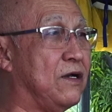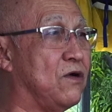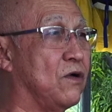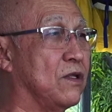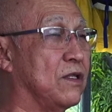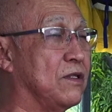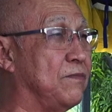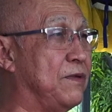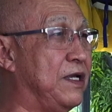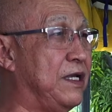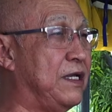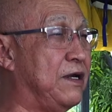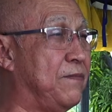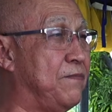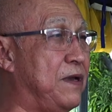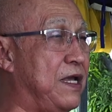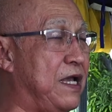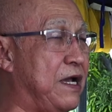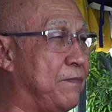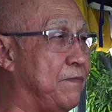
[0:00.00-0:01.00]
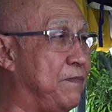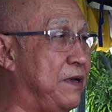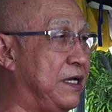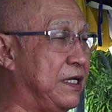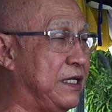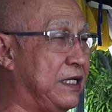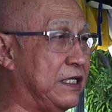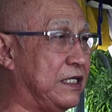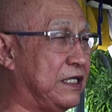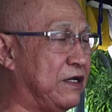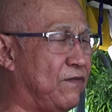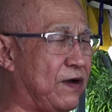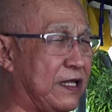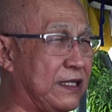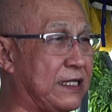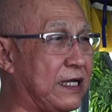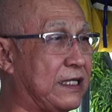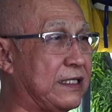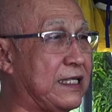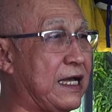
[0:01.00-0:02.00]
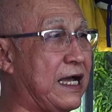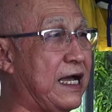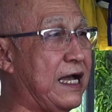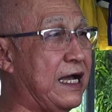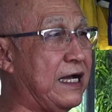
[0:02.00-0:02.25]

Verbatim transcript: กฎมีระเบียบมีกิจวัตรต่า